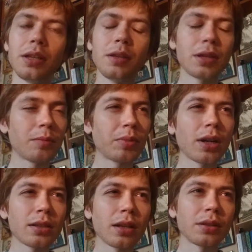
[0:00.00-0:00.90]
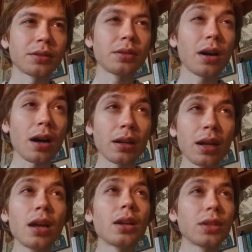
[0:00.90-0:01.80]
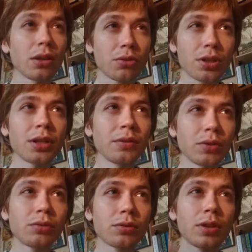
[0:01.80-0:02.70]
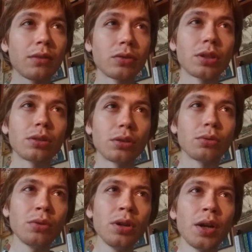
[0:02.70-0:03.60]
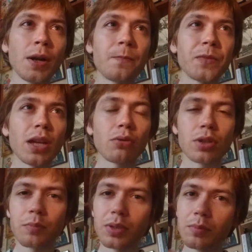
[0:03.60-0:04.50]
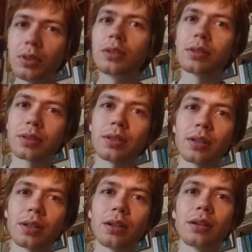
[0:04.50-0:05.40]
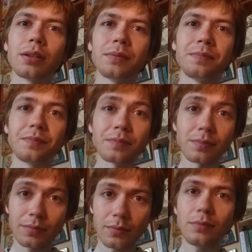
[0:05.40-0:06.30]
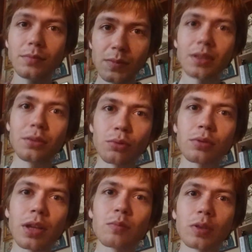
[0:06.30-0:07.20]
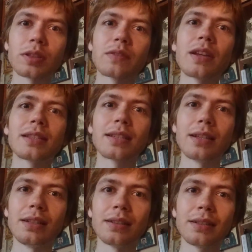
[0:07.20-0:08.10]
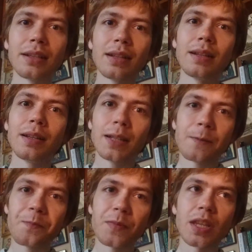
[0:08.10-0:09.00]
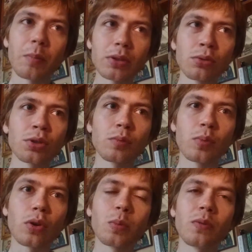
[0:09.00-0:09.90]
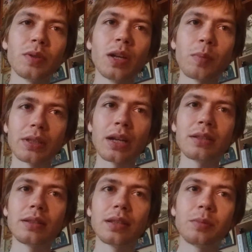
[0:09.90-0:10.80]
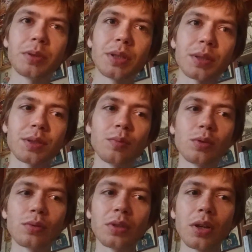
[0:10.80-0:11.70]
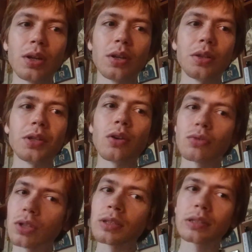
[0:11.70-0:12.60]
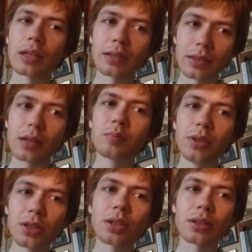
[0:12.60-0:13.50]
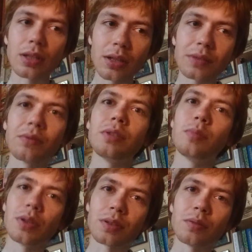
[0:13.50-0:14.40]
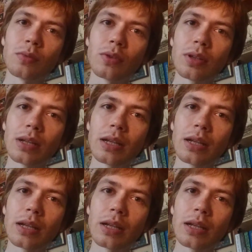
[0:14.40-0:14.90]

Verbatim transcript: и нам показалось, так, я уже вот узнал вот это то, я уже приблизился к, ну, к, тому, к своей цели. Я послушал проповедь, да, потратил на это 15 минут. Я уже стал ближе к Царству Небесному.